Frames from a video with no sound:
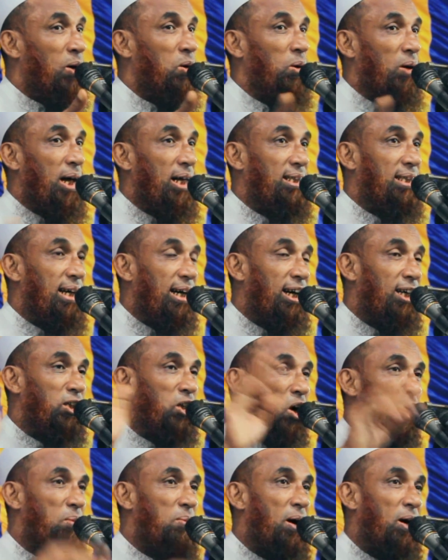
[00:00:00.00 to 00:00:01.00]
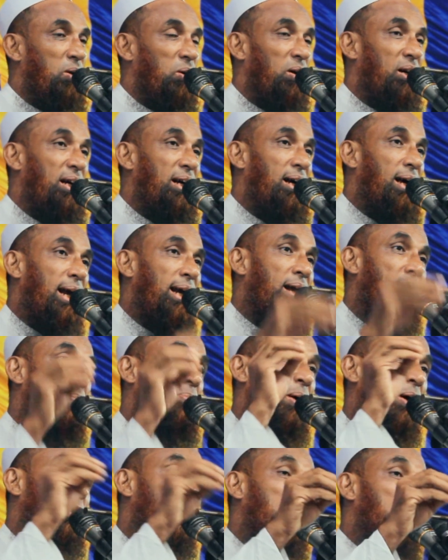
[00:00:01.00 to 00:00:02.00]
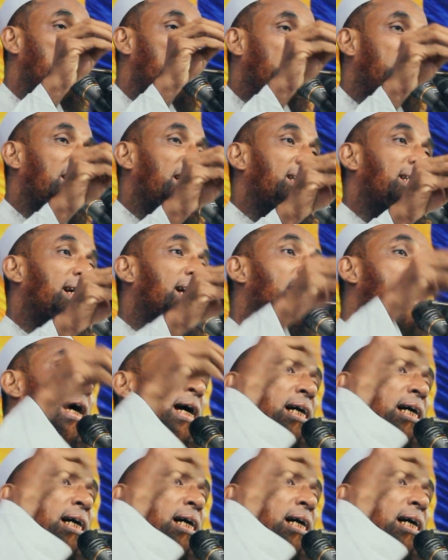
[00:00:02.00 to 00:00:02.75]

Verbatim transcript: গুনাহ থেকে তওবা করলে আল্লাহ পাক ওই ব্যক্তিকে